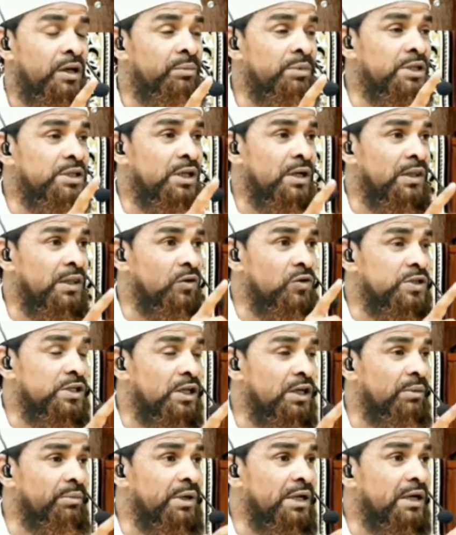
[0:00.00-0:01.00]
नबी सल्लल्लाहु अलैहि
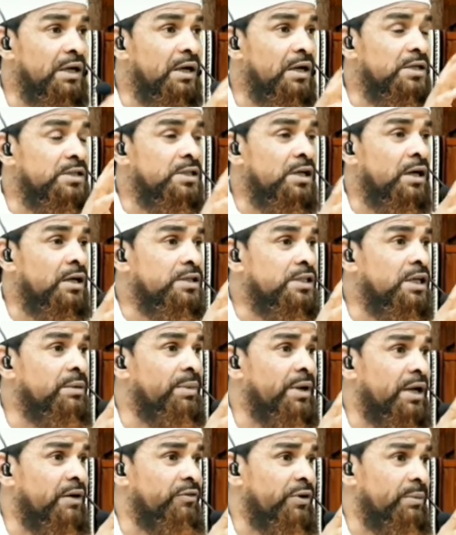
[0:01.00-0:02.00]
वसल्लम ने क़ज़ा से
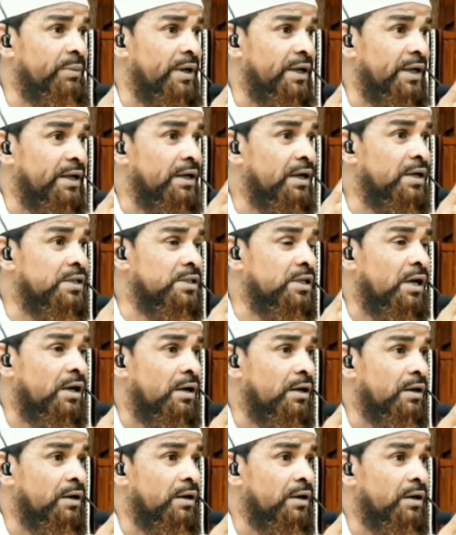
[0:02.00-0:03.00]
मना फरमाया क़ज़ा
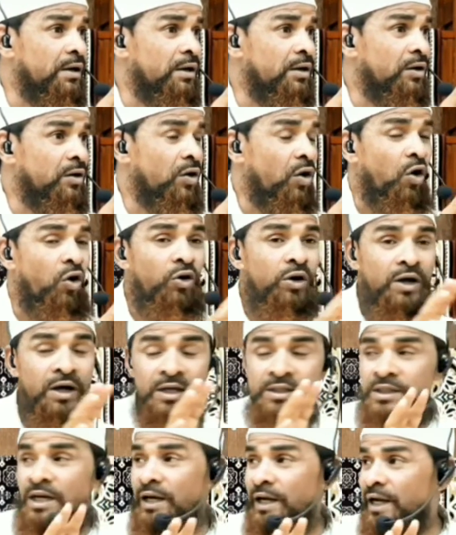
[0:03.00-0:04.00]
और
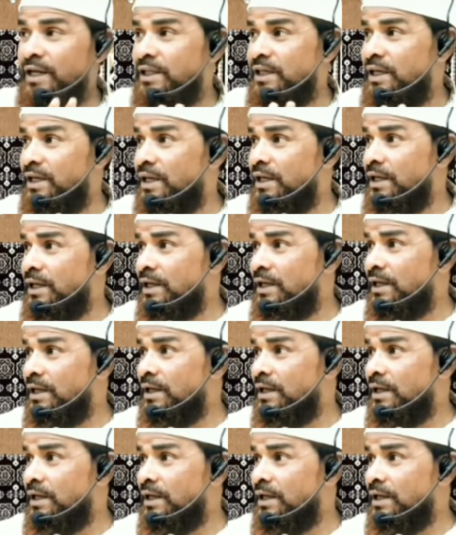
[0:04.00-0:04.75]
क़ज़ा कहते हैं